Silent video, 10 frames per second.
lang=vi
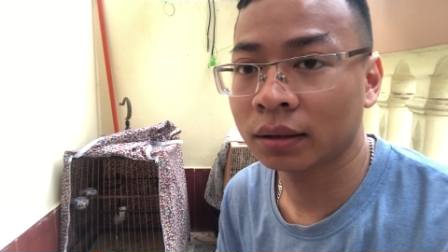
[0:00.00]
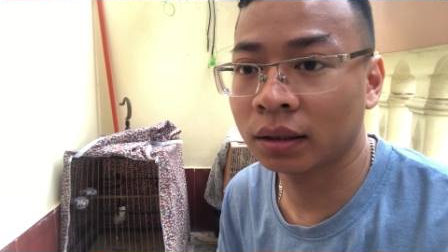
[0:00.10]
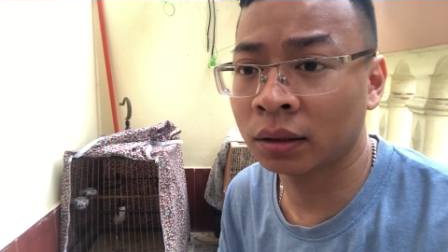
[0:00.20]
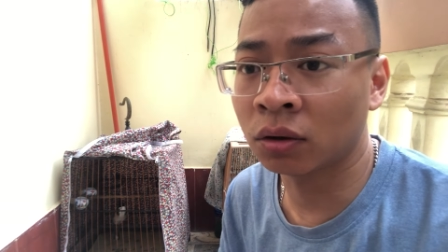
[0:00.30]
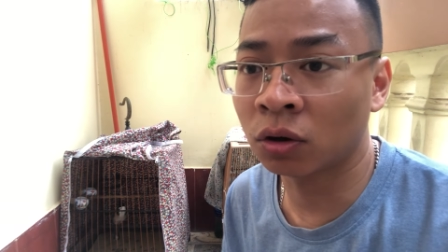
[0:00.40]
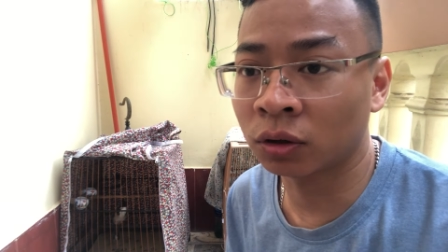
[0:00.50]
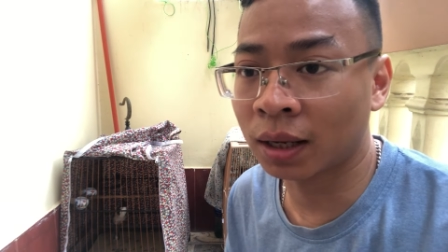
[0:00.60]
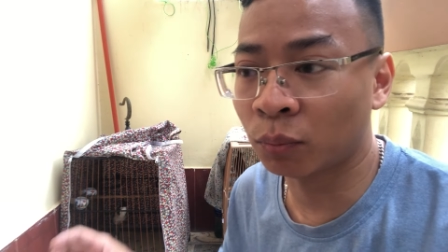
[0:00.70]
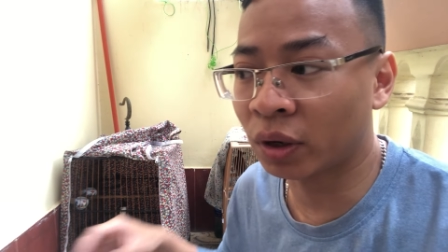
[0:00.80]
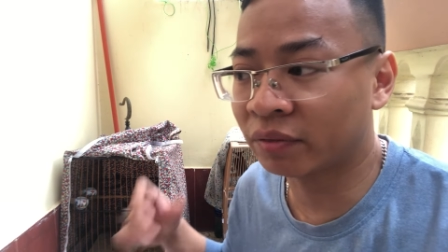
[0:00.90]
thì nó còn
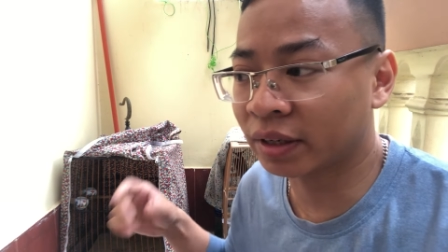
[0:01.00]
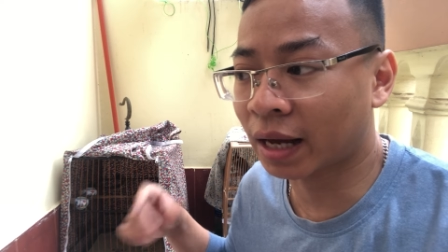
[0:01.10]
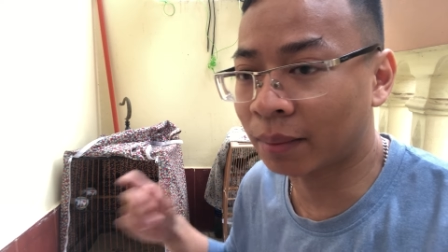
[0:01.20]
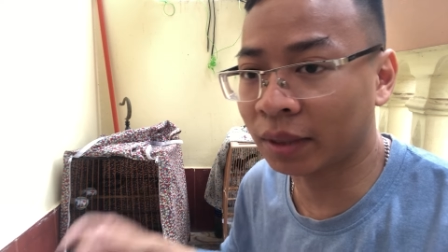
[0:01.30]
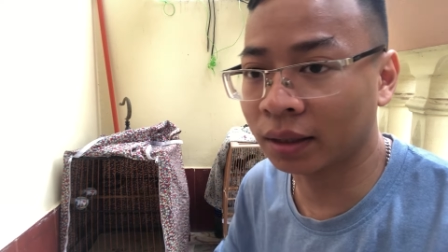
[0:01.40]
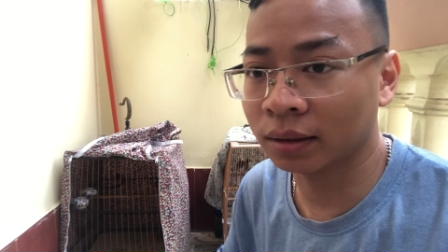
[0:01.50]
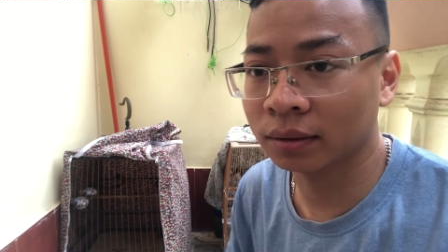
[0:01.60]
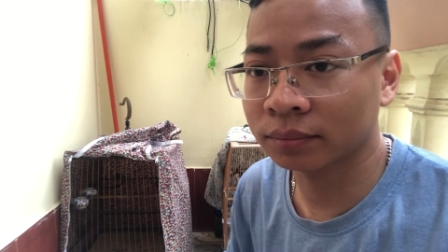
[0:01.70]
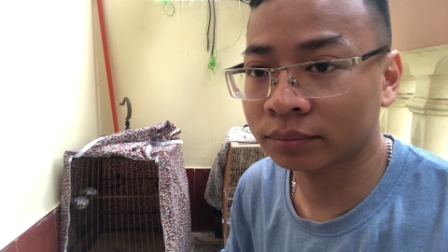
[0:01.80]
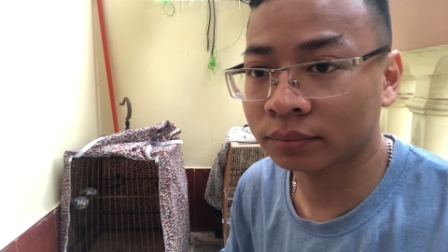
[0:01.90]
làm quen với cám này,
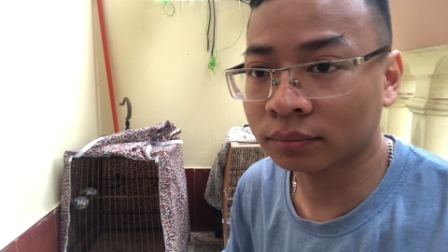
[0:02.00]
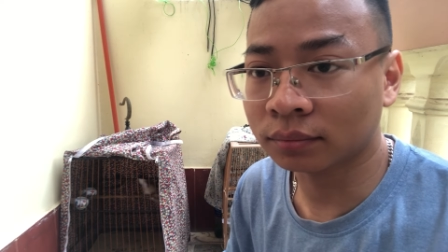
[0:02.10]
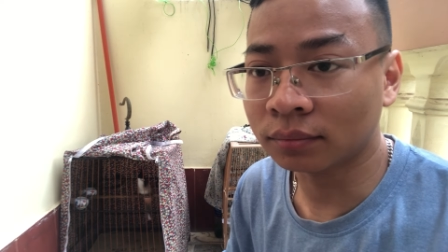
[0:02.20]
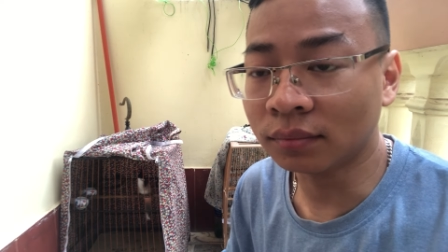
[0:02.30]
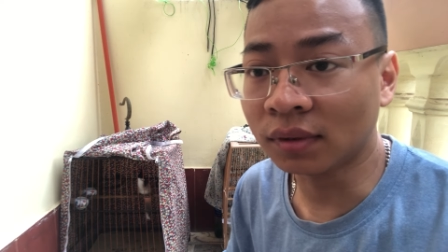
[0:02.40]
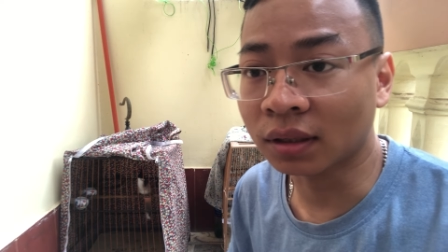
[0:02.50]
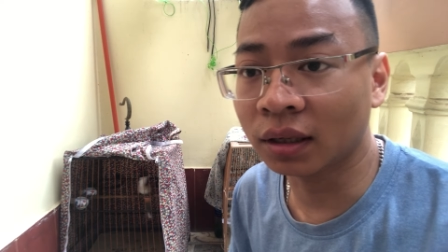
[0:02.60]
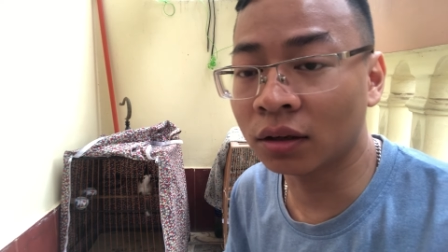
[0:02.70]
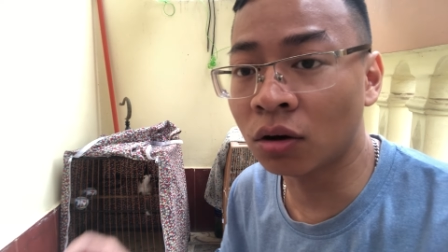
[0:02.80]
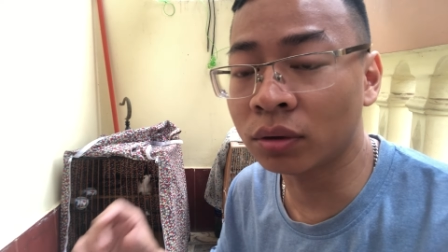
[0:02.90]

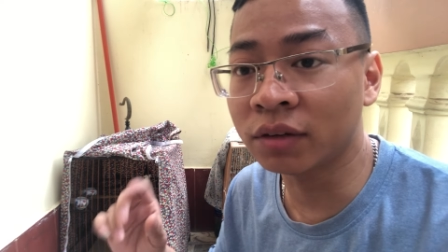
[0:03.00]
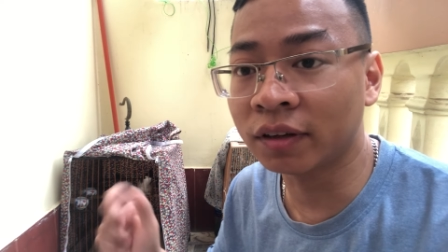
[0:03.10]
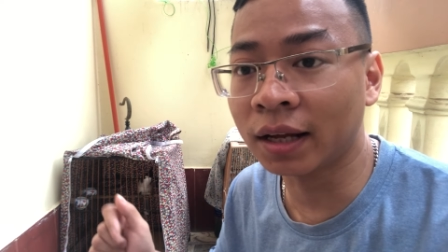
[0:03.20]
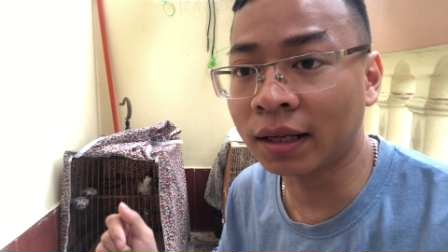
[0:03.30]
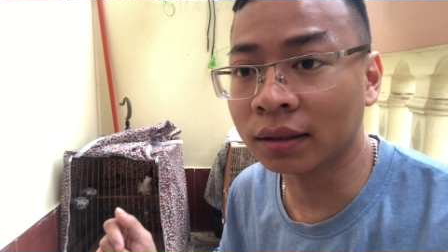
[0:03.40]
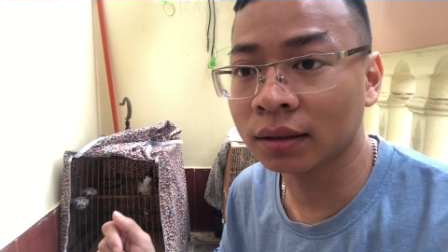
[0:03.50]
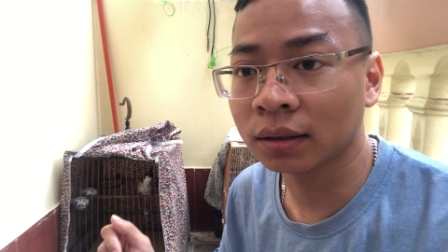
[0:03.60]
thì nó cũng đi phân nát.